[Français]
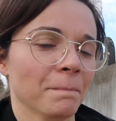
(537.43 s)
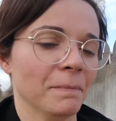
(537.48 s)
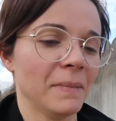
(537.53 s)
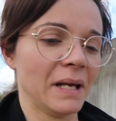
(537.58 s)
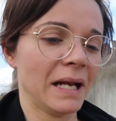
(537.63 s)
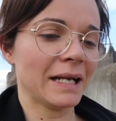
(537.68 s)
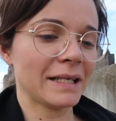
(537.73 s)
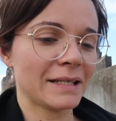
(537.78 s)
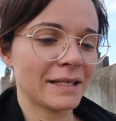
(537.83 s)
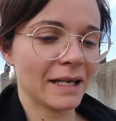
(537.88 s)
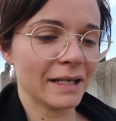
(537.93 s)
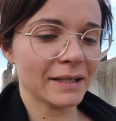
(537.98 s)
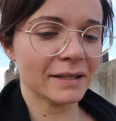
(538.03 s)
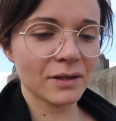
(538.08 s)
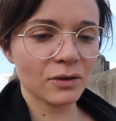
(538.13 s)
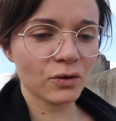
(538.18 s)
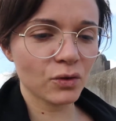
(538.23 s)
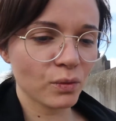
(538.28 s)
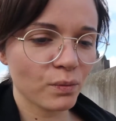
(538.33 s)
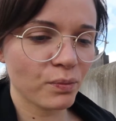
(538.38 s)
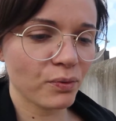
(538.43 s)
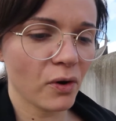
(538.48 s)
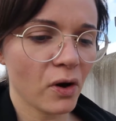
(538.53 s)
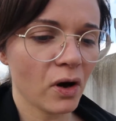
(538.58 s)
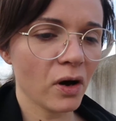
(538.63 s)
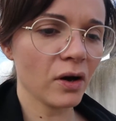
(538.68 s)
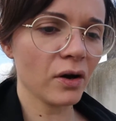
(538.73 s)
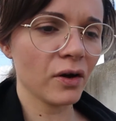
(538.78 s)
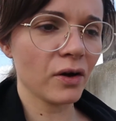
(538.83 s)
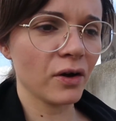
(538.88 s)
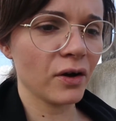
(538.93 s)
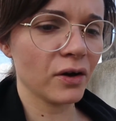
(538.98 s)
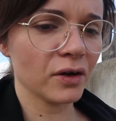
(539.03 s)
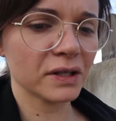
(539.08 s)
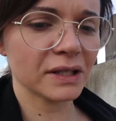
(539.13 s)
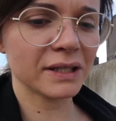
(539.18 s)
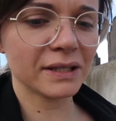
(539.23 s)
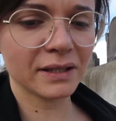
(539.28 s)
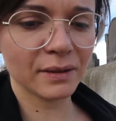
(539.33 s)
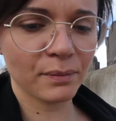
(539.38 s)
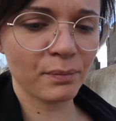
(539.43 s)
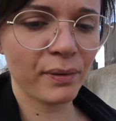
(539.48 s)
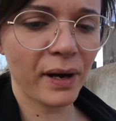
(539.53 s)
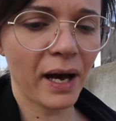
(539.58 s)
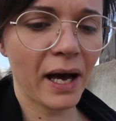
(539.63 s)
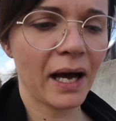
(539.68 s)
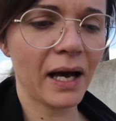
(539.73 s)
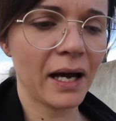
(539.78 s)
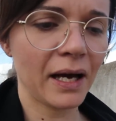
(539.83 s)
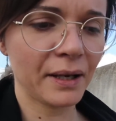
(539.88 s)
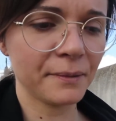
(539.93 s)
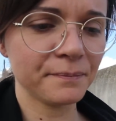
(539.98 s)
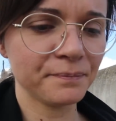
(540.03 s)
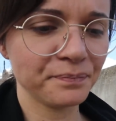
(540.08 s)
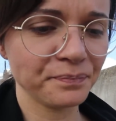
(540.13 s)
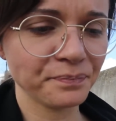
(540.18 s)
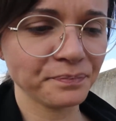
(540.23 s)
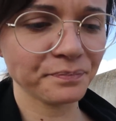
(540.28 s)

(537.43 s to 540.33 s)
Mais la gélatine de porc, euh, c'est pas.